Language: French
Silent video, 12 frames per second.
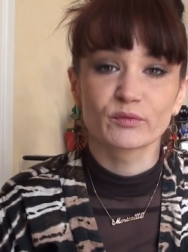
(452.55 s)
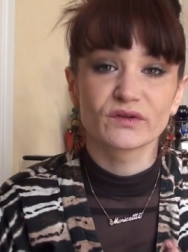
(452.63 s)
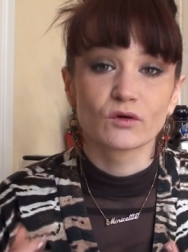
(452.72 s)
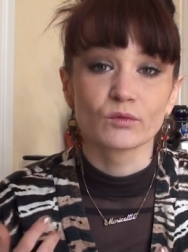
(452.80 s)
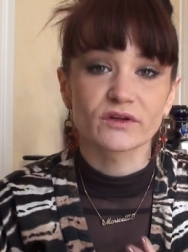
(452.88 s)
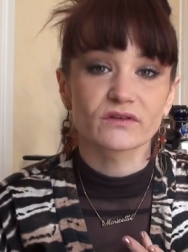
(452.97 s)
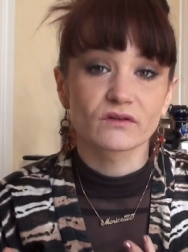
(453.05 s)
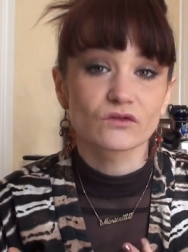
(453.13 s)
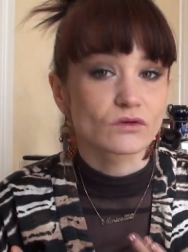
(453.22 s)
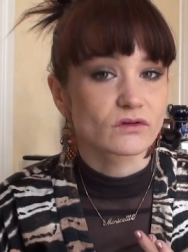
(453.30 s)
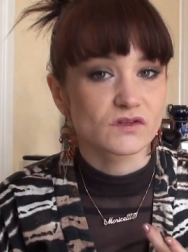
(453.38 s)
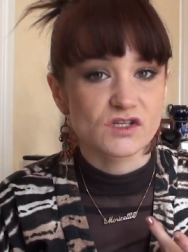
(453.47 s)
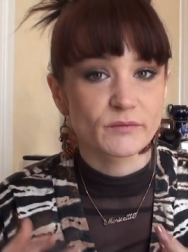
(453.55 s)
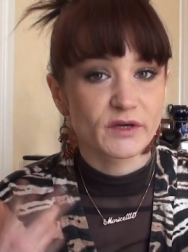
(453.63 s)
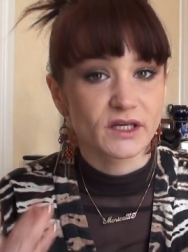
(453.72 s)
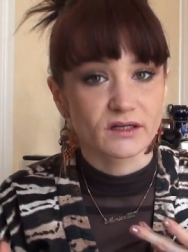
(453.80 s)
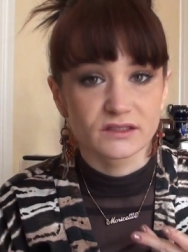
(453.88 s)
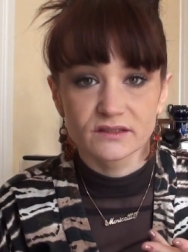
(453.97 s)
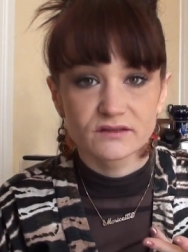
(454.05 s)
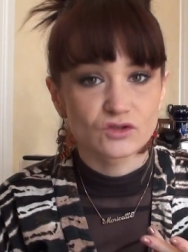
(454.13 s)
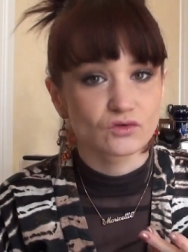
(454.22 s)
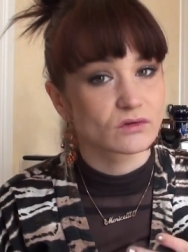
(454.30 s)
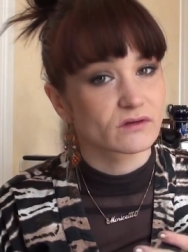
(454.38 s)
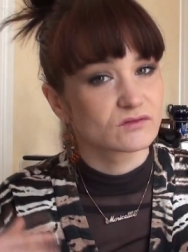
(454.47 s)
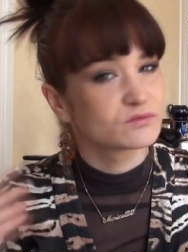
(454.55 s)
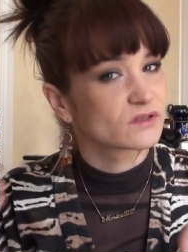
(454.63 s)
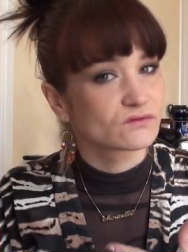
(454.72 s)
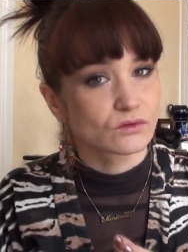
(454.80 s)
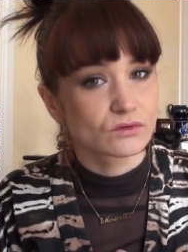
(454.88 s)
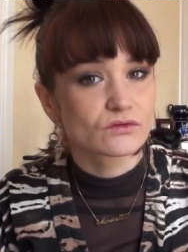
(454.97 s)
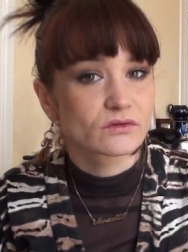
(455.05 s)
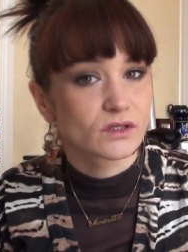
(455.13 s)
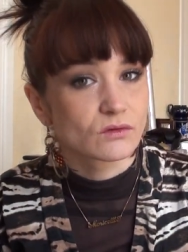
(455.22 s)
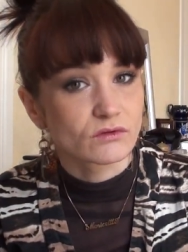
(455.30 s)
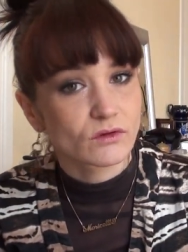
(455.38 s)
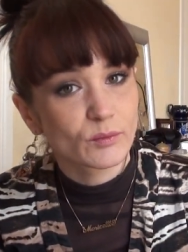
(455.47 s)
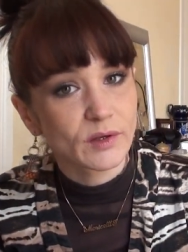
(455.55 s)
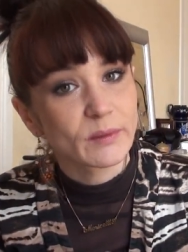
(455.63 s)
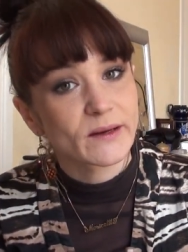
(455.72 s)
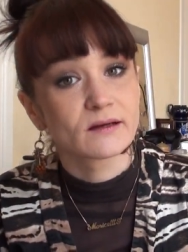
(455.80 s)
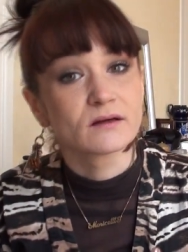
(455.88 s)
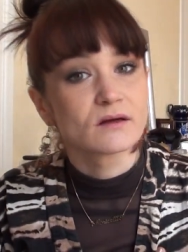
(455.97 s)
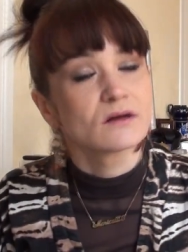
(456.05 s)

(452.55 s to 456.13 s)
puis au moins c'est sûr, si jamais il y a un litige ou quoi vous pouvez vous retourner contre PayPal.